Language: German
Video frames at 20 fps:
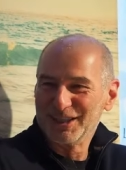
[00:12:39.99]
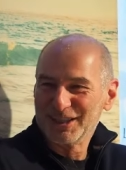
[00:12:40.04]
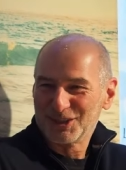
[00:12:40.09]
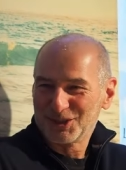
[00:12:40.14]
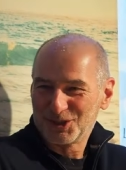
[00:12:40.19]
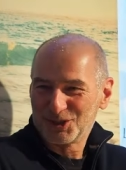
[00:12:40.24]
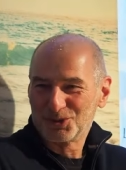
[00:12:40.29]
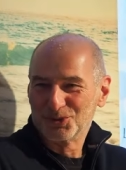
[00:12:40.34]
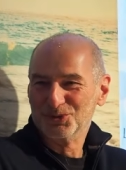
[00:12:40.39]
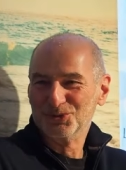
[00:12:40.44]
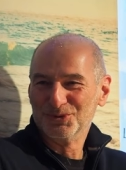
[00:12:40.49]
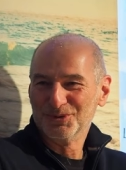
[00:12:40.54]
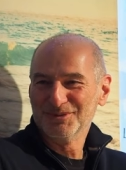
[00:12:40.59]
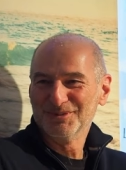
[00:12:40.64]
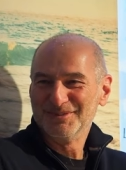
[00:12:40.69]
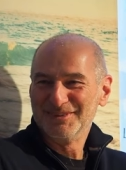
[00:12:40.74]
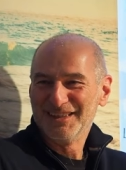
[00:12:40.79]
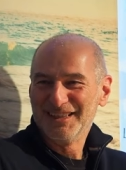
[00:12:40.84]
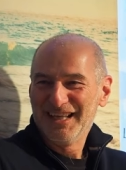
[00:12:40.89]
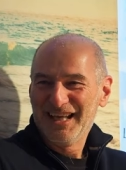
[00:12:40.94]
nichts tun,
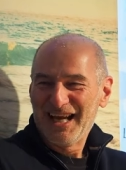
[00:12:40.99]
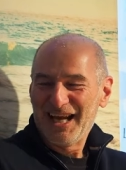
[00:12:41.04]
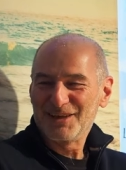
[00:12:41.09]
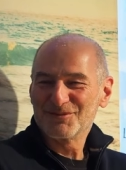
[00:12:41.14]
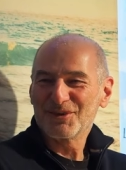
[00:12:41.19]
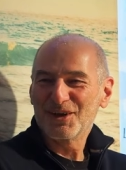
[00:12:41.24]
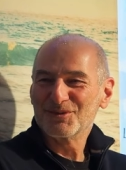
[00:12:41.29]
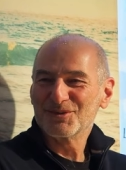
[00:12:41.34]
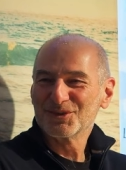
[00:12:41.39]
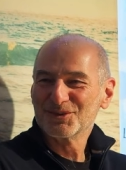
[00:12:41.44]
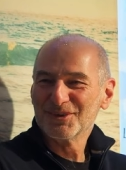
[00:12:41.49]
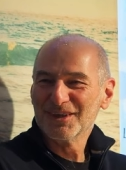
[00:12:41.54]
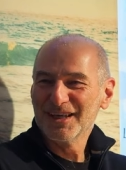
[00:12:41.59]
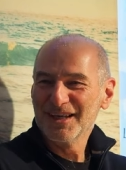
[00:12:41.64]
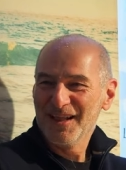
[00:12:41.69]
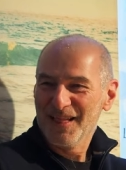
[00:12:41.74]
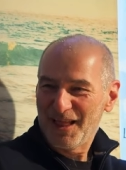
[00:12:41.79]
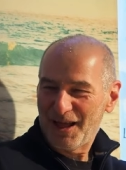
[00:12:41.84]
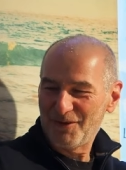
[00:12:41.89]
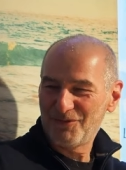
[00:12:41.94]
einmal nur
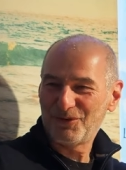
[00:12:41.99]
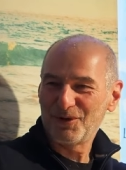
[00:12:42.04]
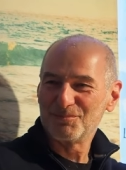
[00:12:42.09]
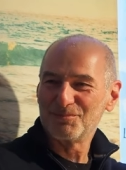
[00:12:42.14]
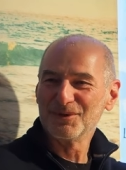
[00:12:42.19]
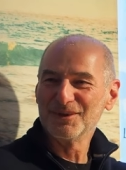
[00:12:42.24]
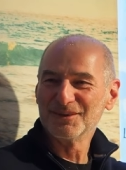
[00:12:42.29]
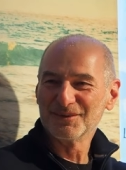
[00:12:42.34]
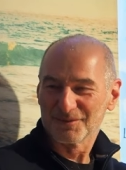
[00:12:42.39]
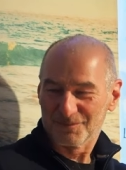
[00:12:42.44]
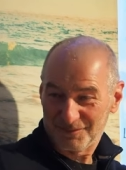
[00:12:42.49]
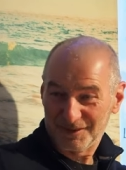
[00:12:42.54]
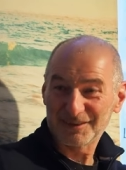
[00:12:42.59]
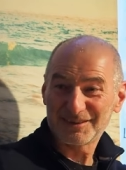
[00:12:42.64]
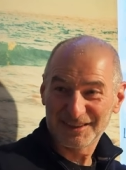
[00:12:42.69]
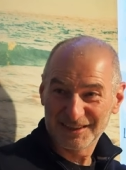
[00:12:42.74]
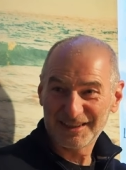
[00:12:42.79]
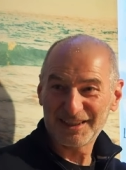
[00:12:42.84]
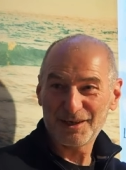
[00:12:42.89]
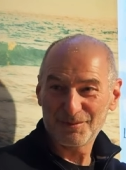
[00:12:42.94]
eine Verbindung, eine
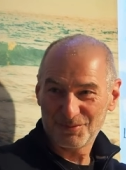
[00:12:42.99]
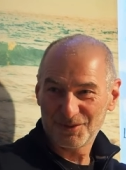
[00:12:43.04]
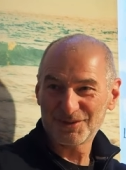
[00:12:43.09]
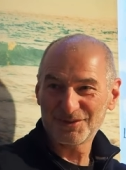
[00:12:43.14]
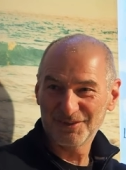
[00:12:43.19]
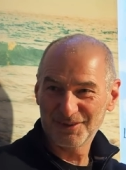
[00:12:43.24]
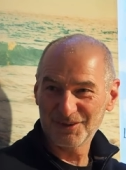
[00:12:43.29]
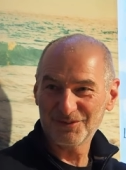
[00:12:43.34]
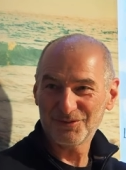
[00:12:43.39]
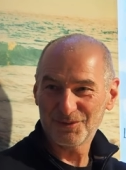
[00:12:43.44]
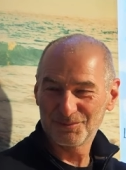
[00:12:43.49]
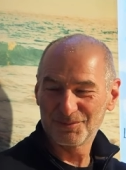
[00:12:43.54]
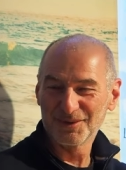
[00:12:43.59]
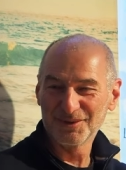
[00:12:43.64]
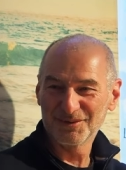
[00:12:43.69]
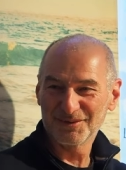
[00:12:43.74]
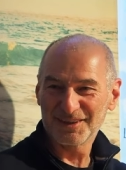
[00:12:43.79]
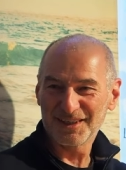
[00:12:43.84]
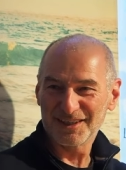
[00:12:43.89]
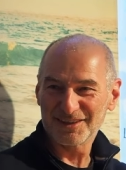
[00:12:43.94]
sichere persönliche
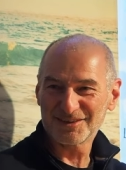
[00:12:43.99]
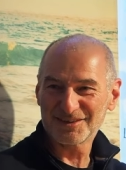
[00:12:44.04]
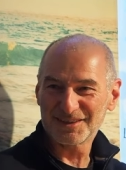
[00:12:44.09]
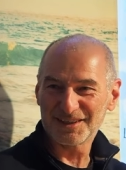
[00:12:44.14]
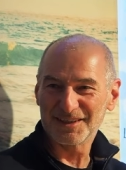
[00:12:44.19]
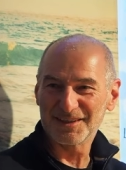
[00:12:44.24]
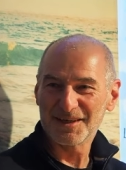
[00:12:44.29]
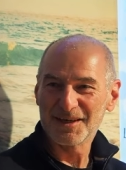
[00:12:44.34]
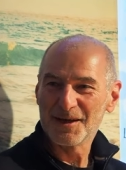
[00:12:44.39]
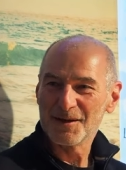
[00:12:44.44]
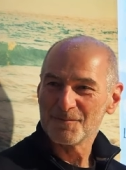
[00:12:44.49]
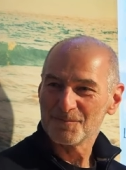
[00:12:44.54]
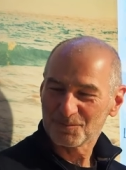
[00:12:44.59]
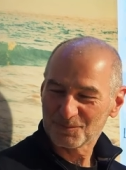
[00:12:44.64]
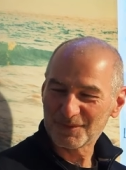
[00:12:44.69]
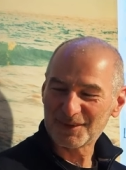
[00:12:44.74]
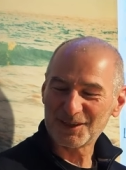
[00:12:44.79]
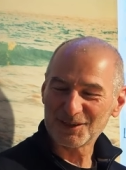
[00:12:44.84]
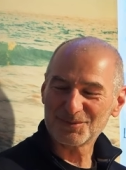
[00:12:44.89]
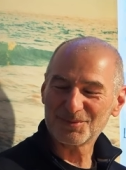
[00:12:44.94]
Verbindung herstellen
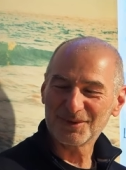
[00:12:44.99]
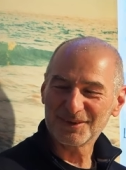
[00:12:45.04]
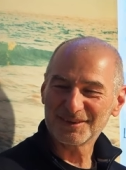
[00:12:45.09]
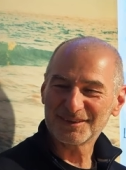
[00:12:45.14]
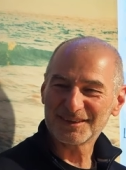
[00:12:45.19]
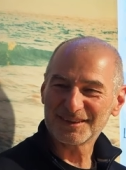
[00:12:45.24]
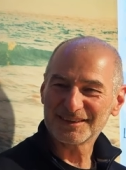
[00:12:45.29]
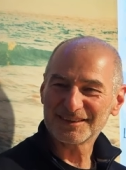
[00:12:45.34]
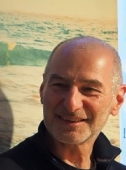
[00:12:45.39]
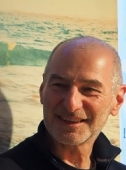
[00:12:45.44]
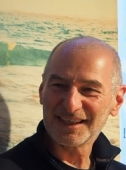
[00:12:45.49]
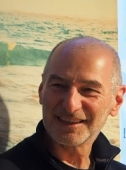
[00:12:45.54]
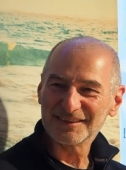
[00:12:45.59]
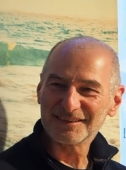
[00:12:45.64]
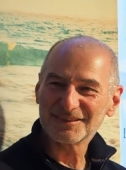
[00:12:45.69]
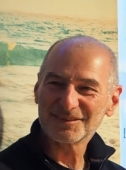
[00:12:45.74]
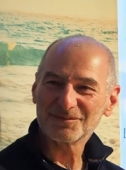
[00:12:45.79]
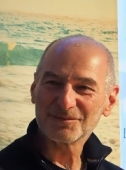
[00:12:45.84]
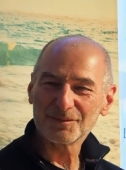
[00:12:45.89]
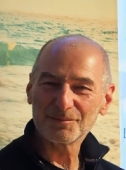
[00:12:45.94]
das war
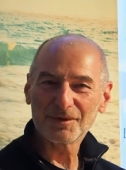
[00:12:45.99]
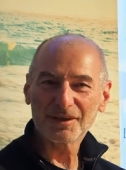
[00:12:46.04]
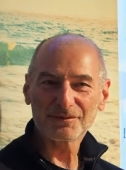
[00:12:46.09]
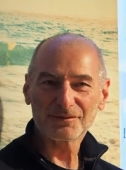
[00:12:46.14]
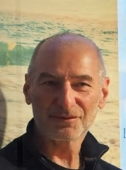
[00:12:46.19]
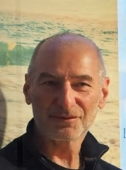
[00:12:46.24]
interessant, wie man